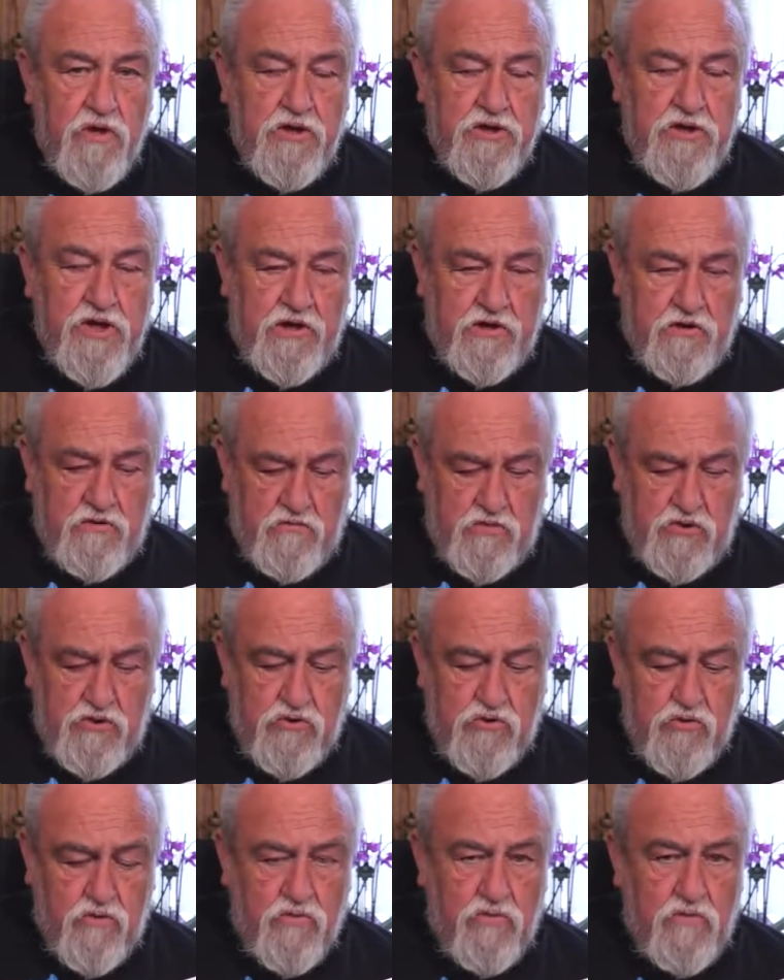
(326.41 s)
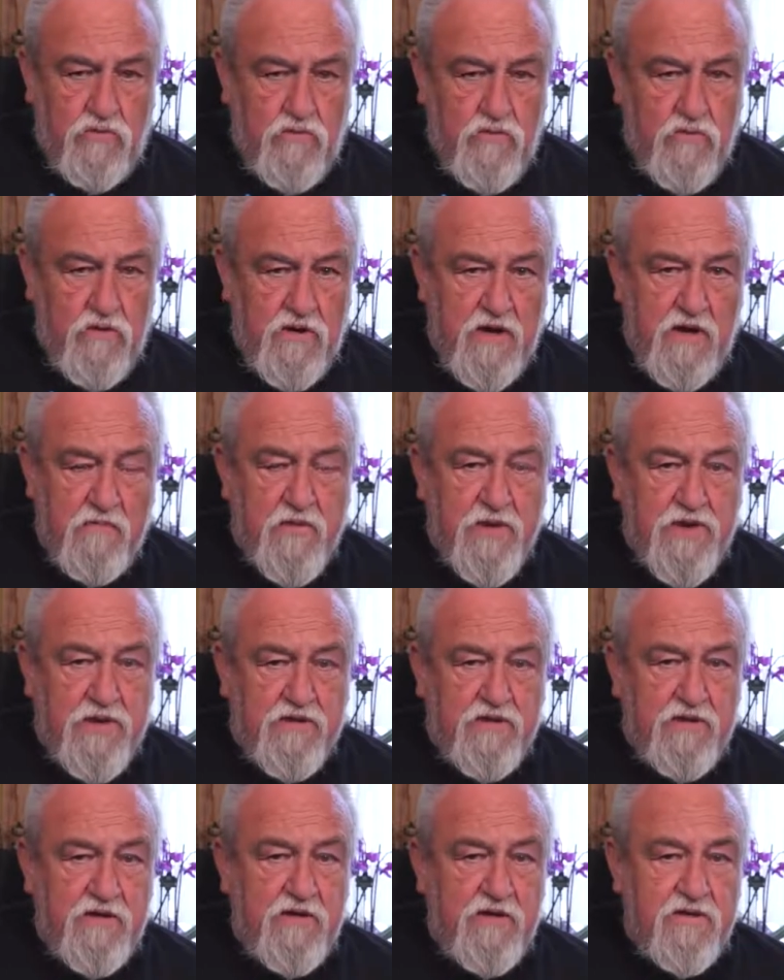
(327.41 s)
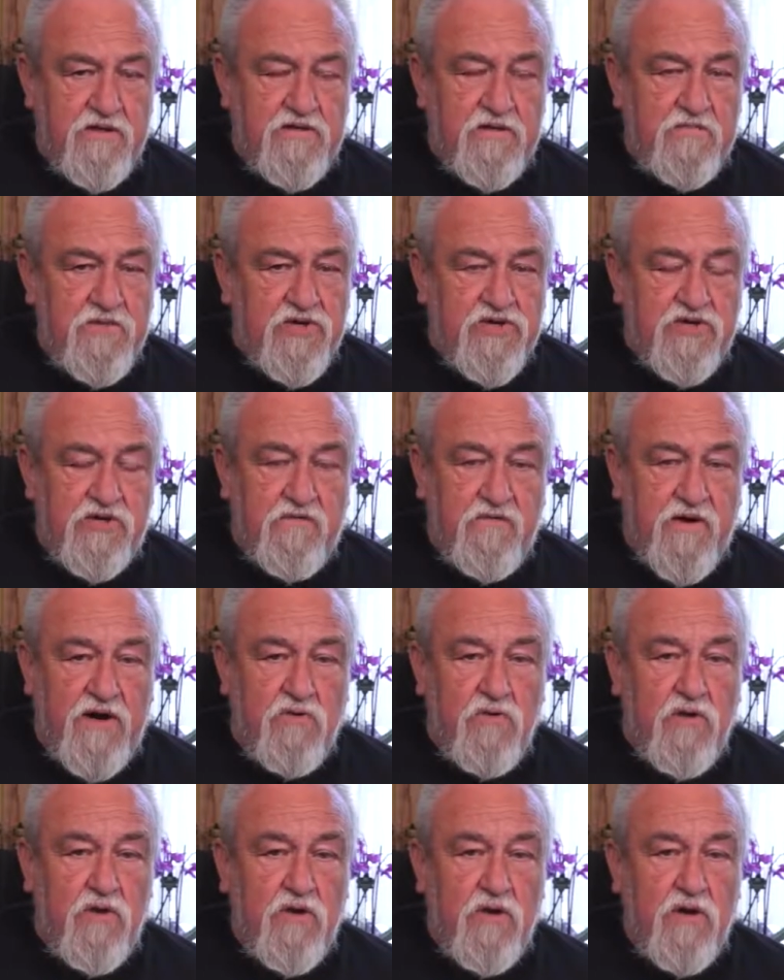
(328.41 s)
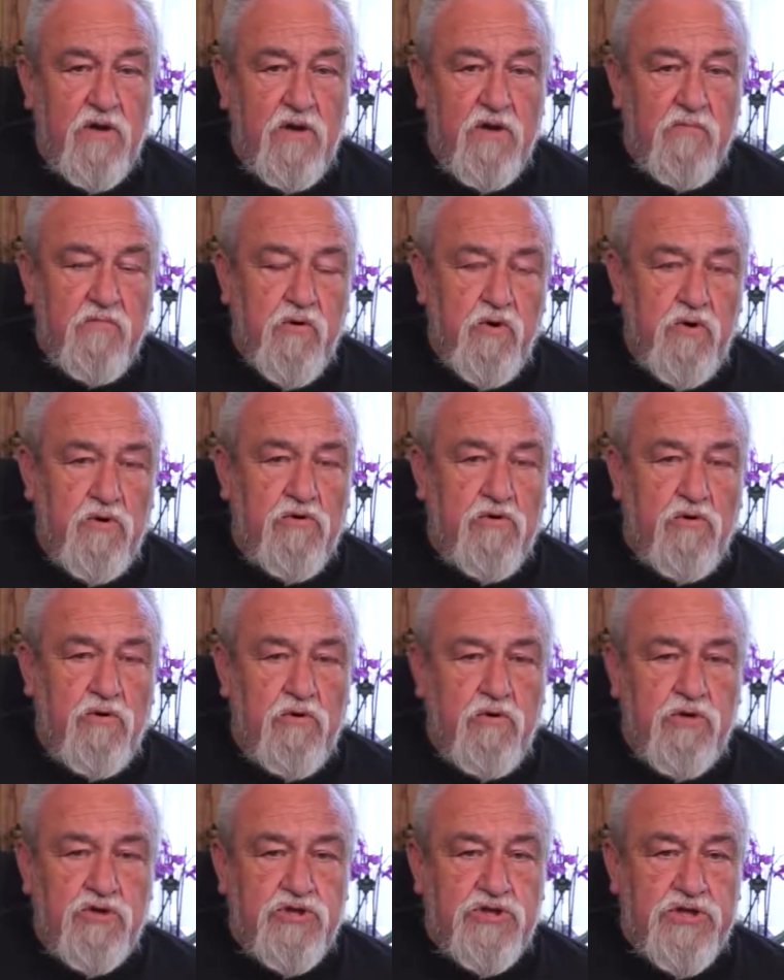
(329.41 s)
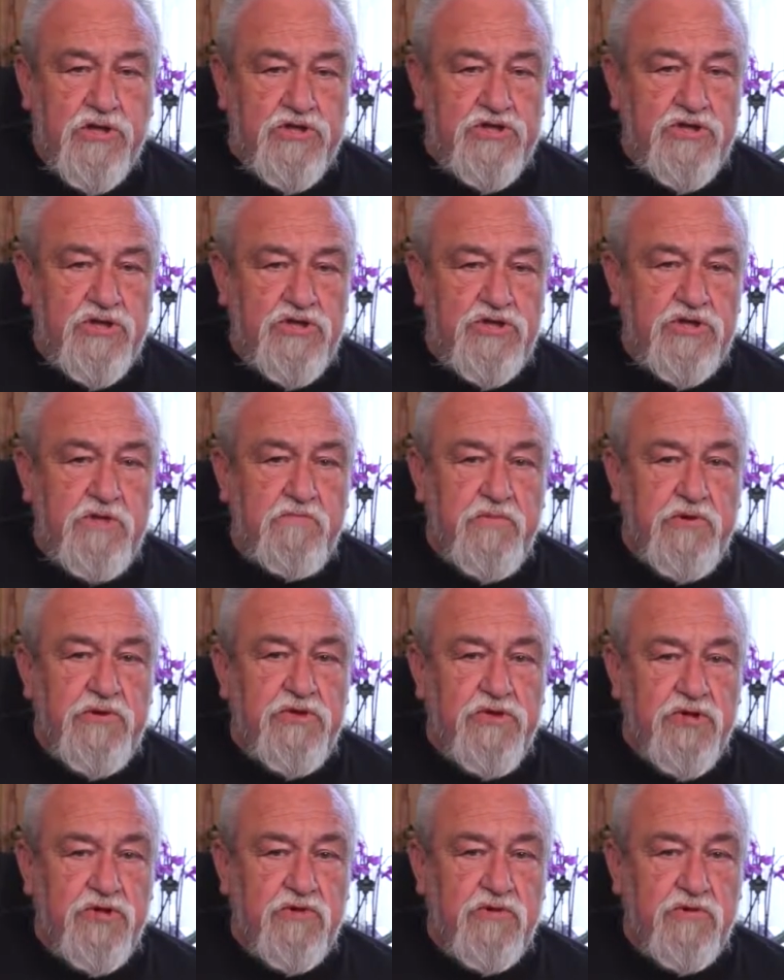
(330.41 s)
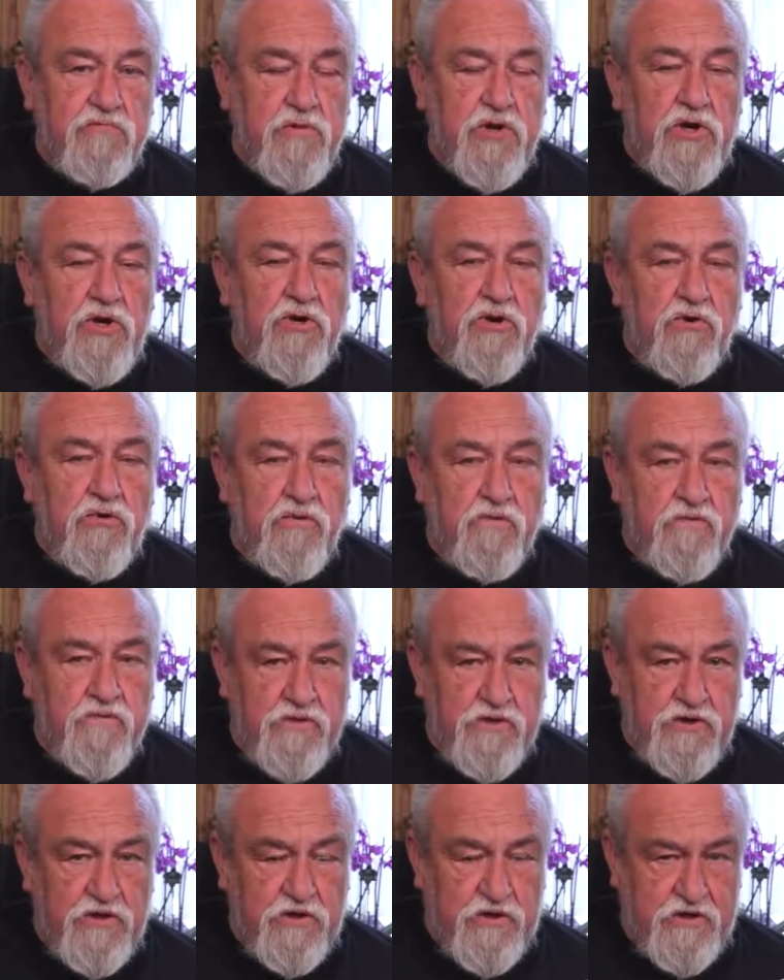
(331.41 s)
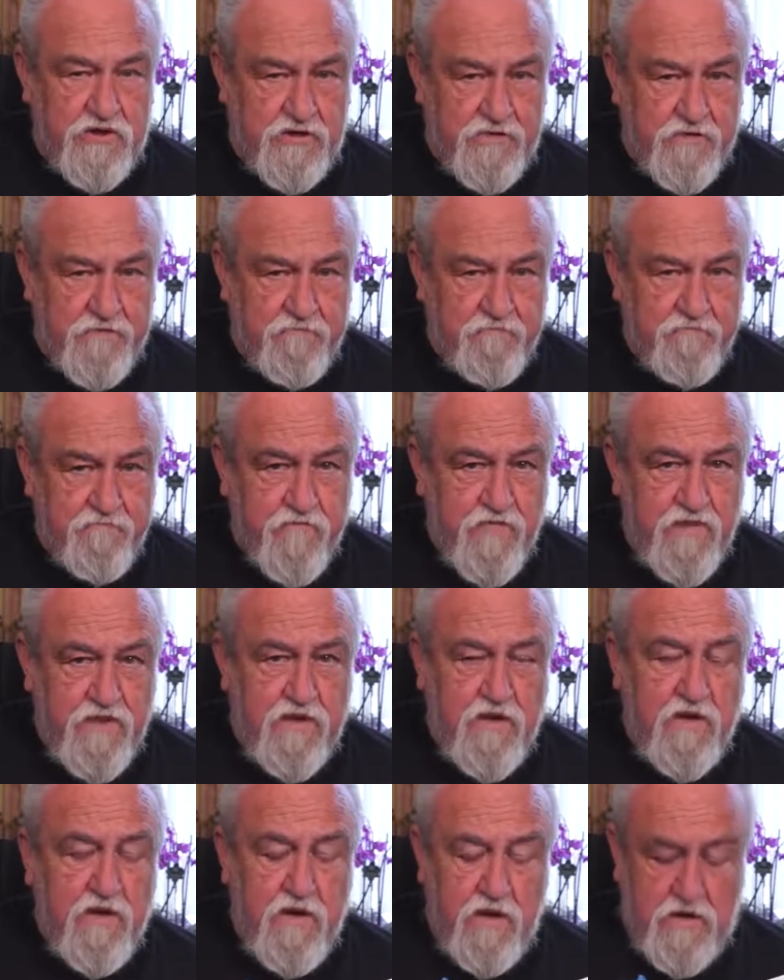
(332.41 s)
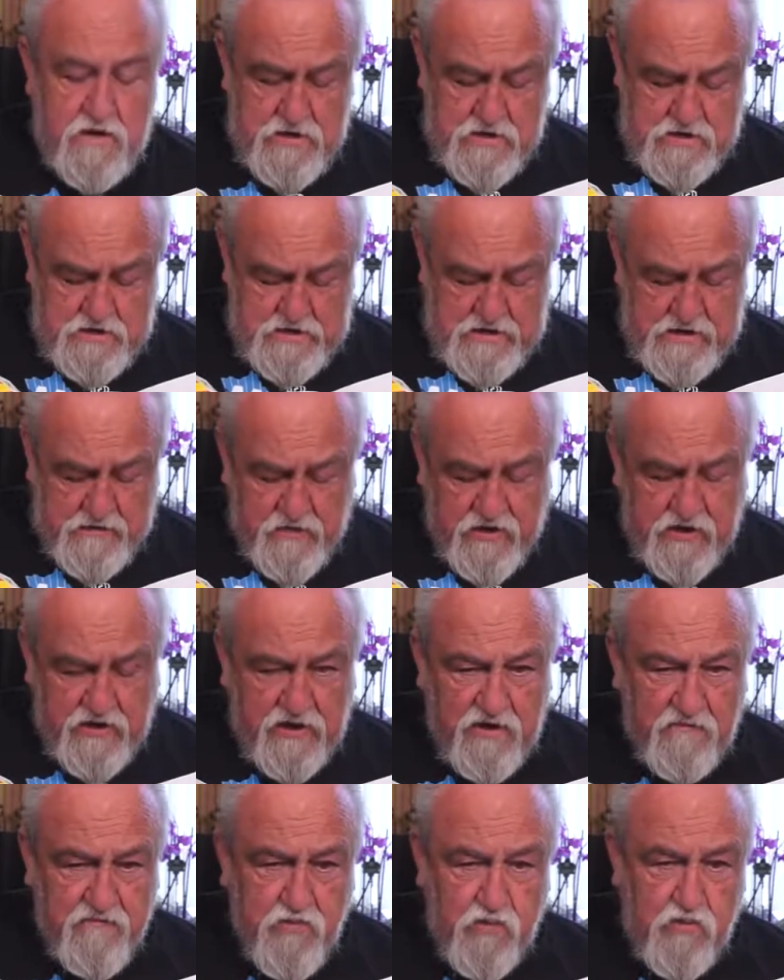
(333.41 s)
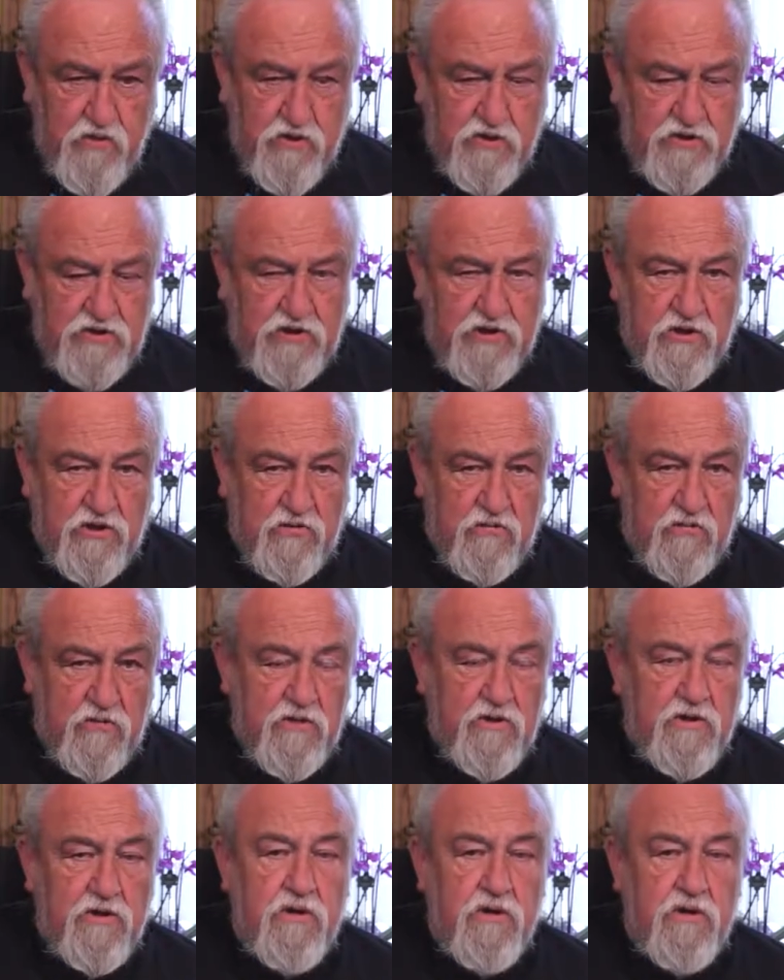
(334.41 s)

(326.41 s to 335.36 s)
jedną i drugą Amerykę zamieszkiwało po około 40-50 milionów Indian. Amerykę Północną